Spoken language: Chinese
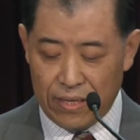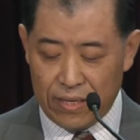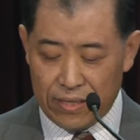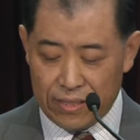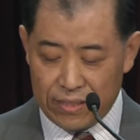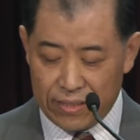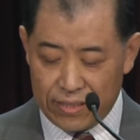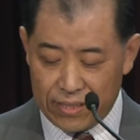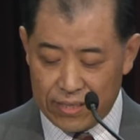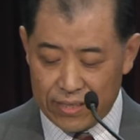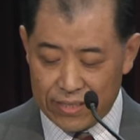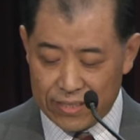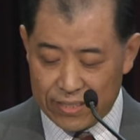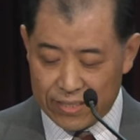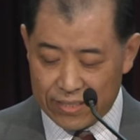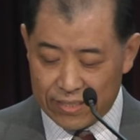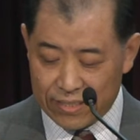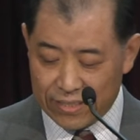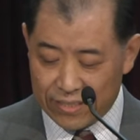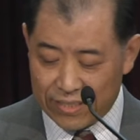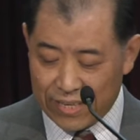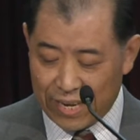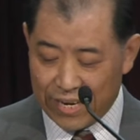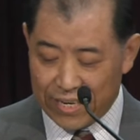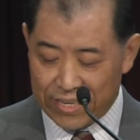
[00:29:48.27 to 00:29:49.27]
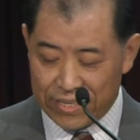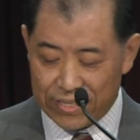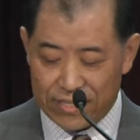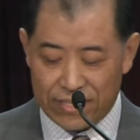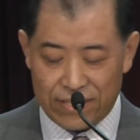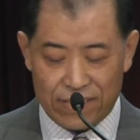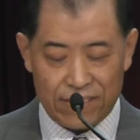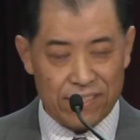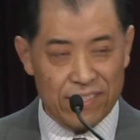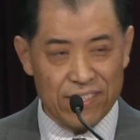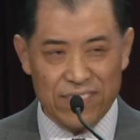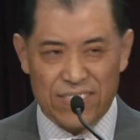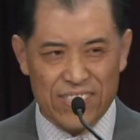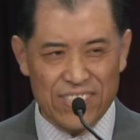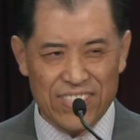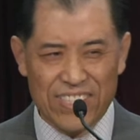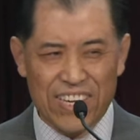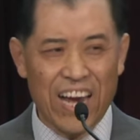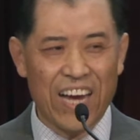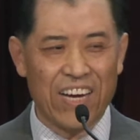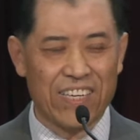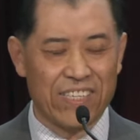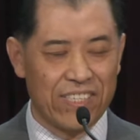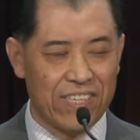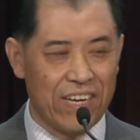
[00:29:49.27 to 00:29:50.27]
且死在十字
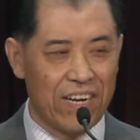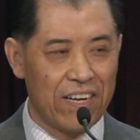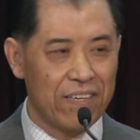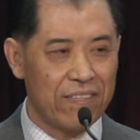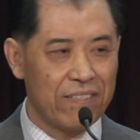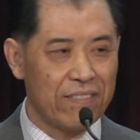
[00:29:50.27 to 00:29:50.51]
架上。